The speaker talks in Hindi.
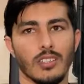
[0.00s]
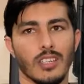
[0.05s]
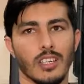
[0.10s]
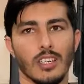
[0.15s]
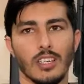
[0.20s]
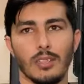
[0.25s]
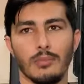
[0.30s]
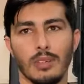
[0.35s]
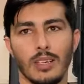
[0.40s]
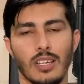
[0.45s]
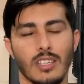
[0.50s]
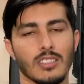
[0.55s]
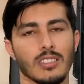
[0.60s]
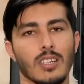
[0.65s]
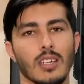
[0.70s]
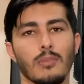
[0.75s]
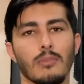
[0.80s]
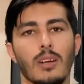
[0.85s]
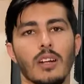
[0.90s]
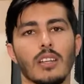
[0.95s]
तकरीबन
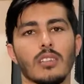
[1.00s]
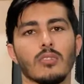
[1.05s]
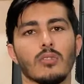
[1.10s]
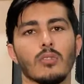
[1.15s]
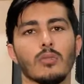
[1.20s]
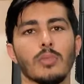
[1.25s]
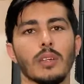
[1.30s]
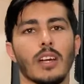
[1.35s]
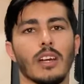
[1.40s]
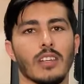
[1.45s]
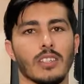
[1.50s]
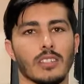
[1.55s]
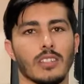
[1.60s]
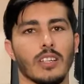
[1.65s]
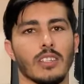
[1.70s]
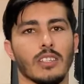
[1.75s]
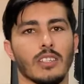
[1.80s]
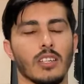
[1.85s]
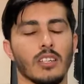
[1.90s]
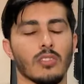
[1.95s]
हज़ार बारह सौ रुपये
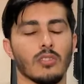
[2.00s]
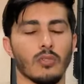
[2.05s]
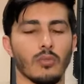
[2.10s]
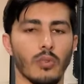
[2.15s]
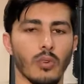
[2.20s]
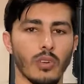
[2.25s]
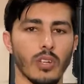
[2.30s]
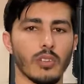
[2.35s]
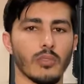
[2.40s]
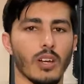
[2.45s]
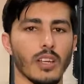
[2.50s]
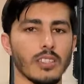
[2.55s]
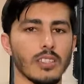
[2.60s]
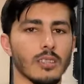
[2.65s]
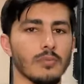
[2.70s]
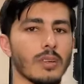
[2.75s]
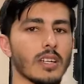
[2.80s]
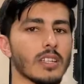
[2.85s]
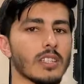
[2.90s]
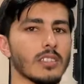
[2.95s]
खर्चा आता है तो वो
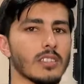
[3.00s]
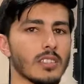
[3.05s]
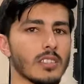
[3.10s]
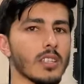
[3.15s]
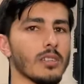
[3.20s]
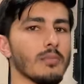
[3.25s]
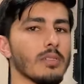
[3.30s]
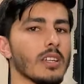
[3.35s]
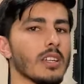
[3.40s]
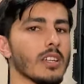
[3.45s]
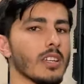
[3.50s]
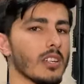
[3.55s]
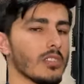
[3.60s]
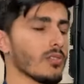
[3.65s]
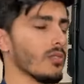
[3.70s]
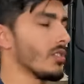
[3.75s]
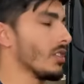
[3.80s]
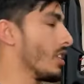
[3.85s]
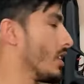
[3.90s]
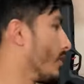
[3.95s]
एडवांस है बाकी जितने भी है
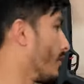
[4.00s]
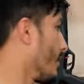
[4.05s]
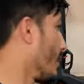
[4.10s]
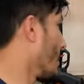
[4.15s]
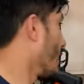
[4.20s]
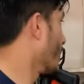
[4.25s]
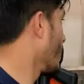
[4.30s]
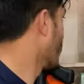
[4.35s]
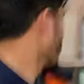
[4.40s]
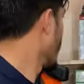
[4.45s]
कैश ऑन डिलीवरी है